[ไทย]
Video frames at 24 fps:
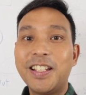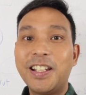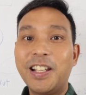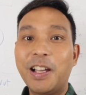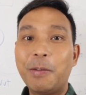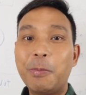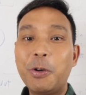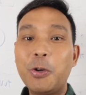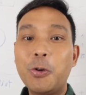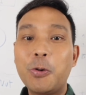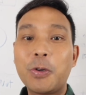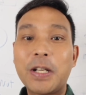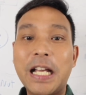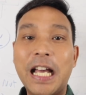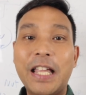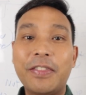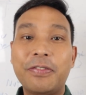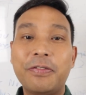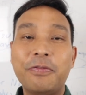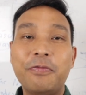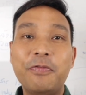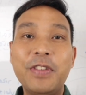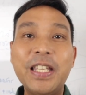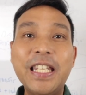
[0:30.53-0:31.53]
เรามาดูกัน
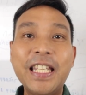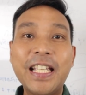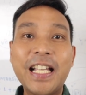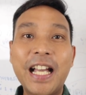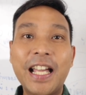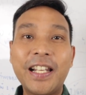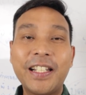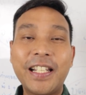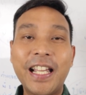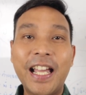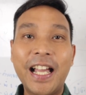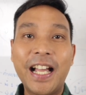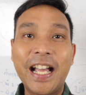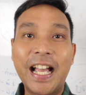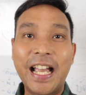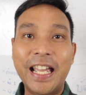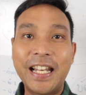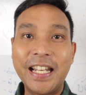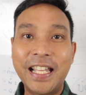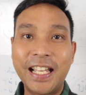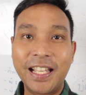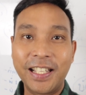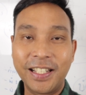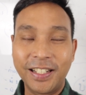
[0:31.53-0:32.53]
วิธีการแก้ไข
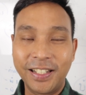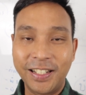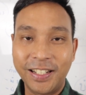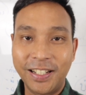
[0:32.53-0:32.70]
เนี่ย